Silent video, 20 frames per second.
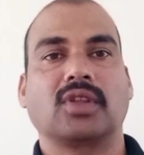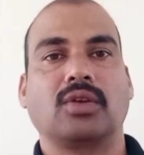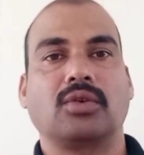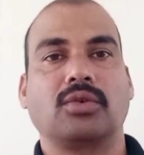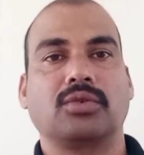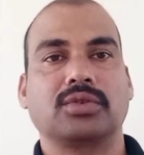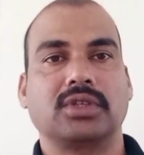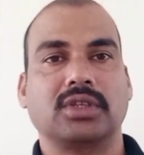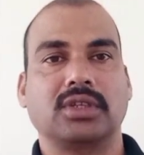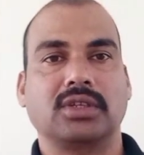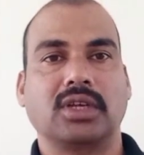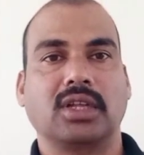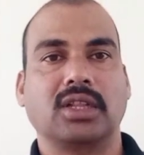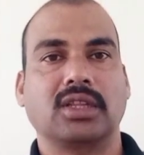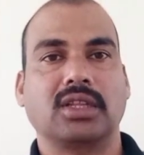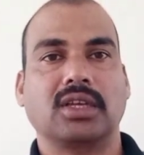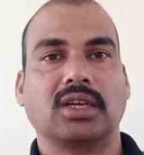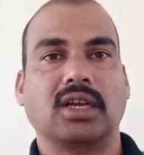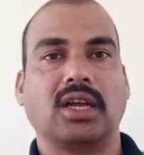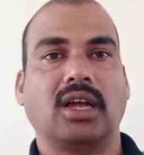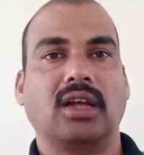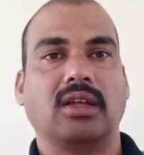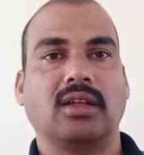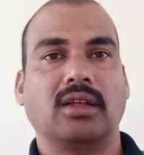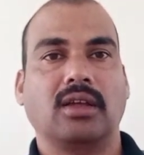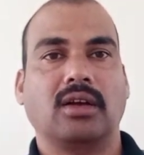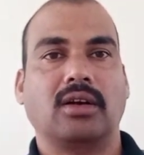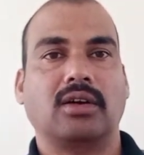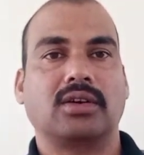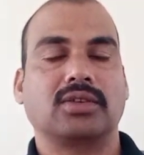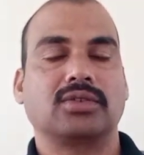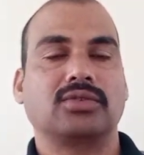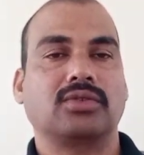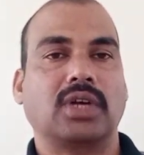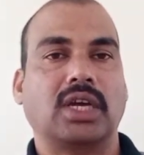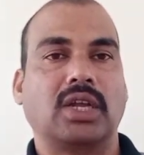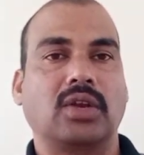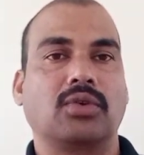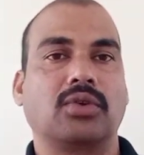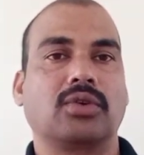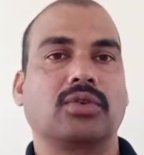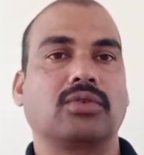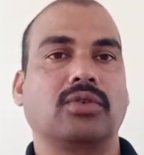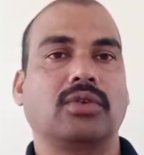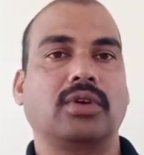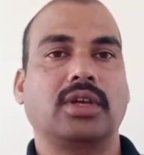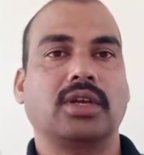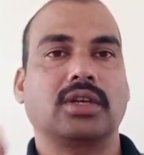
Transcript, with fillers: कि वो सिग्नल देगा और जो है लोड को